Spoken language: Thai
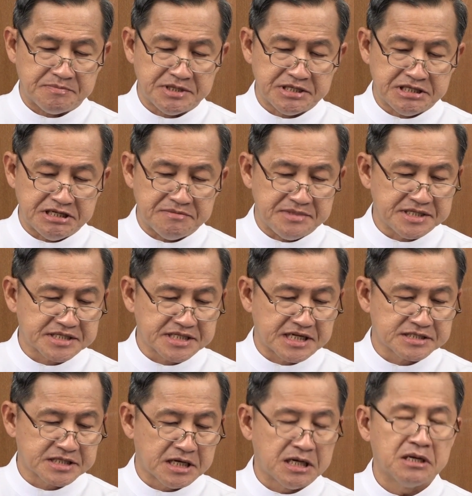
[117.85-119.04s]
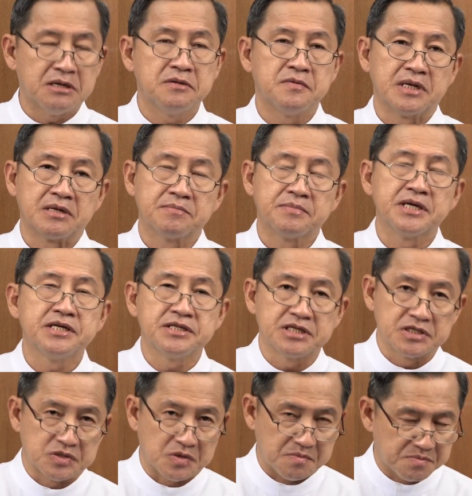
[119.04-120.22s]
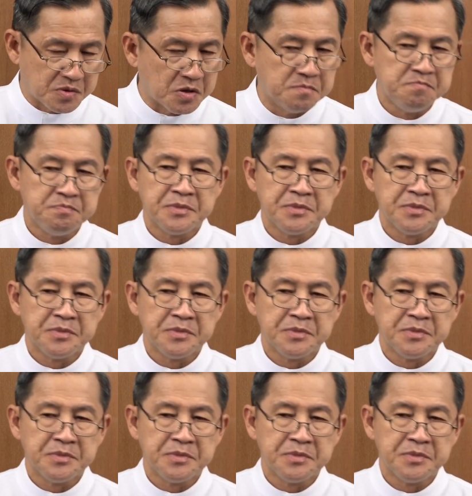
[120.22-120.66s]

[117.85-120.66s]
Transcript: พิธีมิสซาเช้าวันพระคิิสสมภพ